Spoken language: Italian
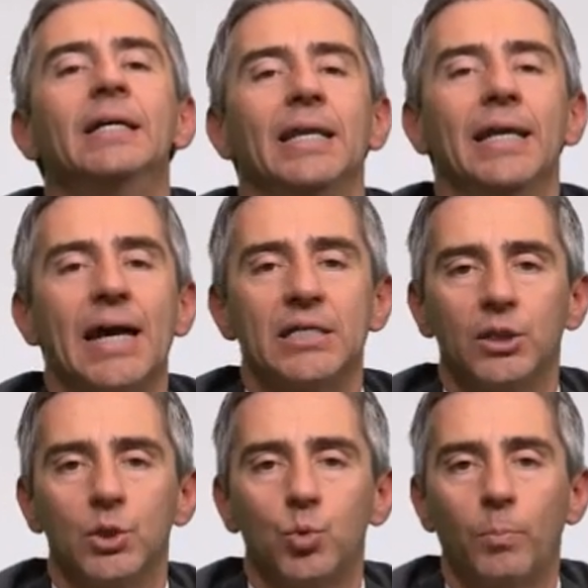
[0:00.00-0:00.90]
le case
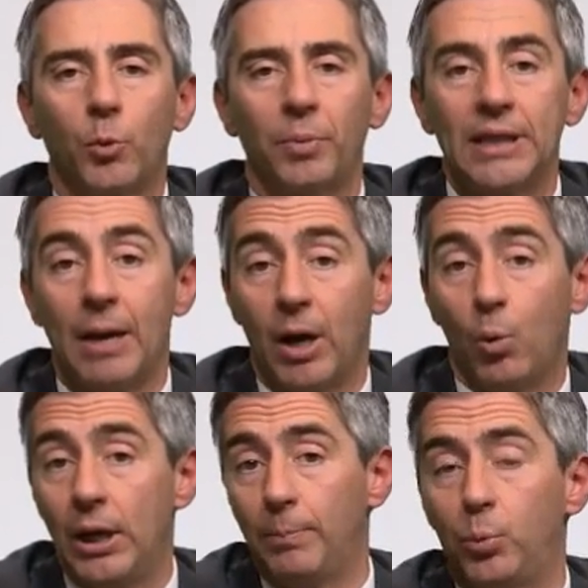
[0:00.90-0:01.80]
di sua proprietà, ma
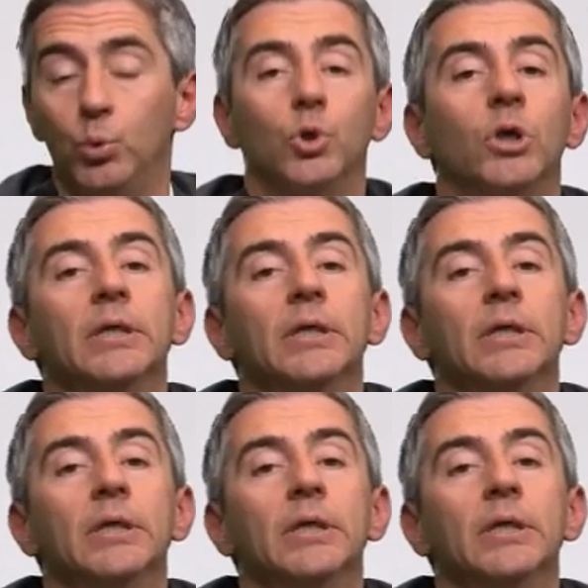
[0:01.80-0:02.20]
quelle appunto